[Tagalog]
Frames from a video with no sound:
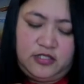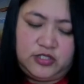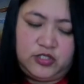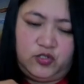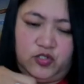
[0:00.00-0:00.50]

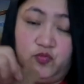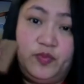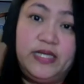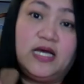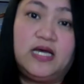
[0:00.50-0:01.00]
So, yung
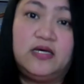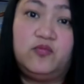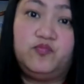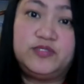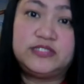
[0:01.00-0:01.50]

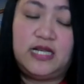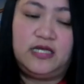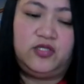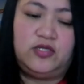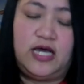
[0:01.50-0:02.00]
pinaka-umpisa
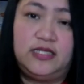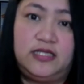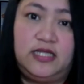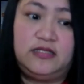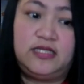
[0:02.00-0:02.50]
lang yung
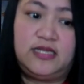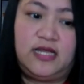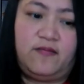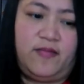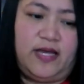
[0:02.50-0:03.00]
ating
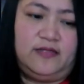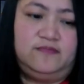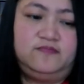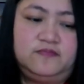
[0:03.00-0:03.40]
titikman.